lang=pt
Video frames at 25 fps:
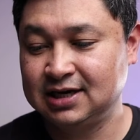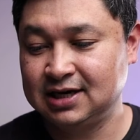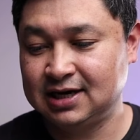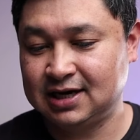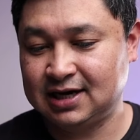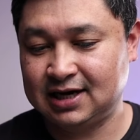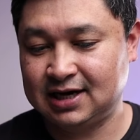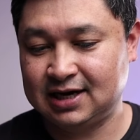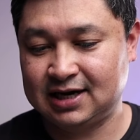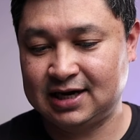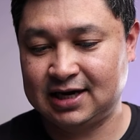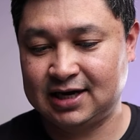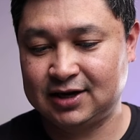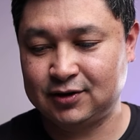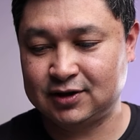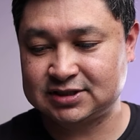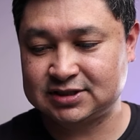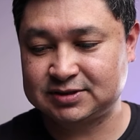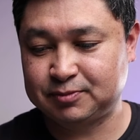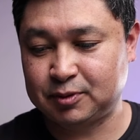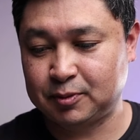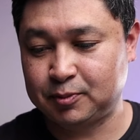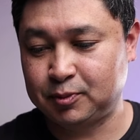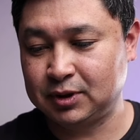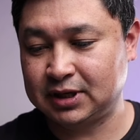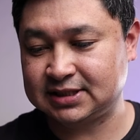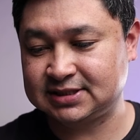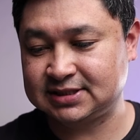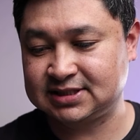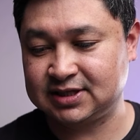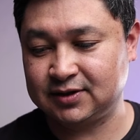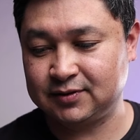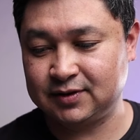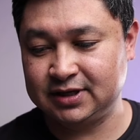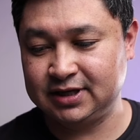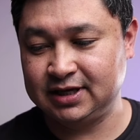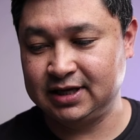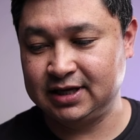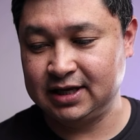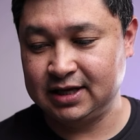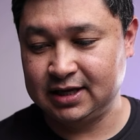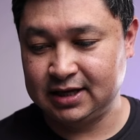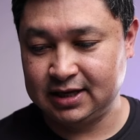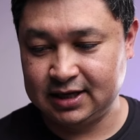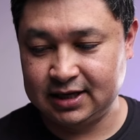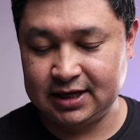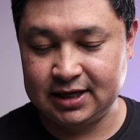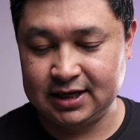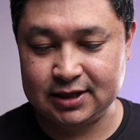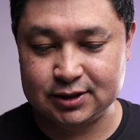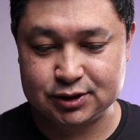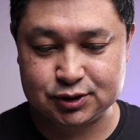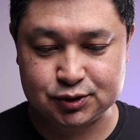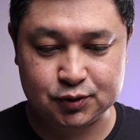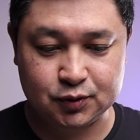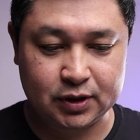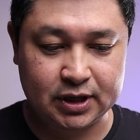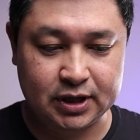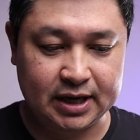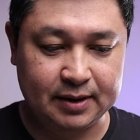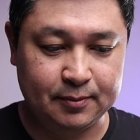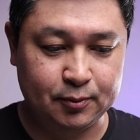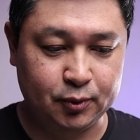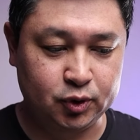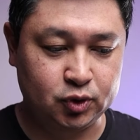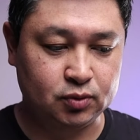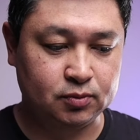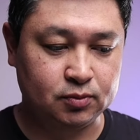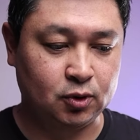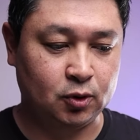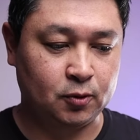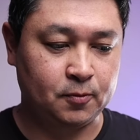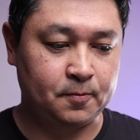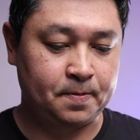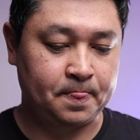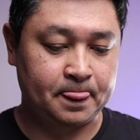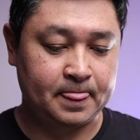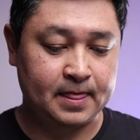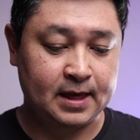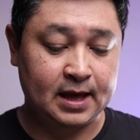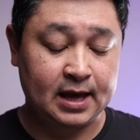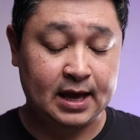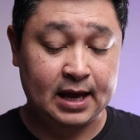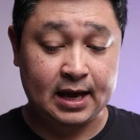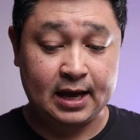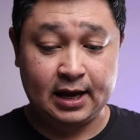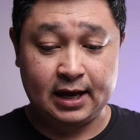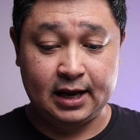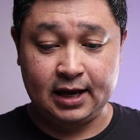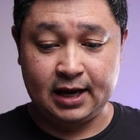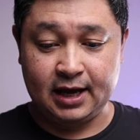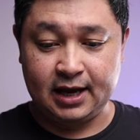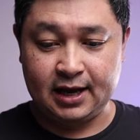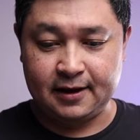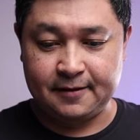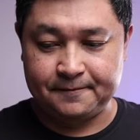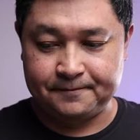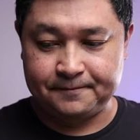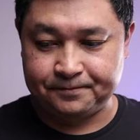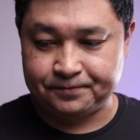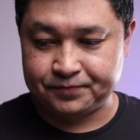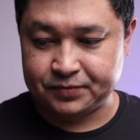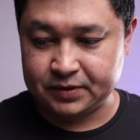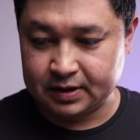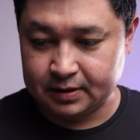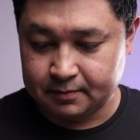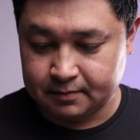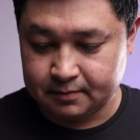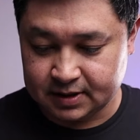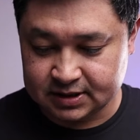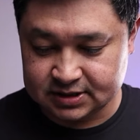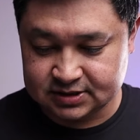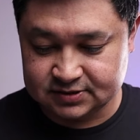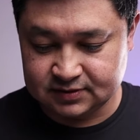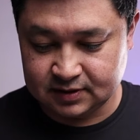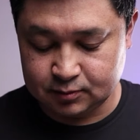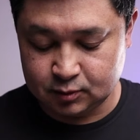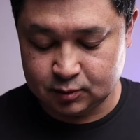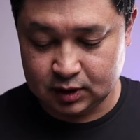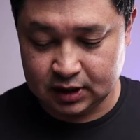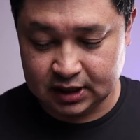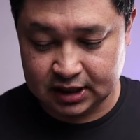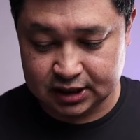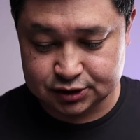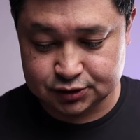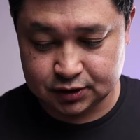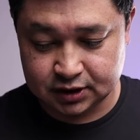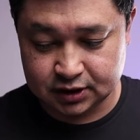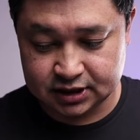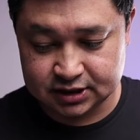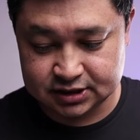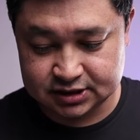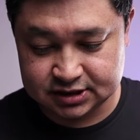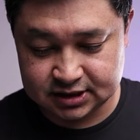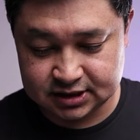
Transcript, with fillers: a, a nossa população aí e isso é muito bom. E mas vamos lá, Jorge.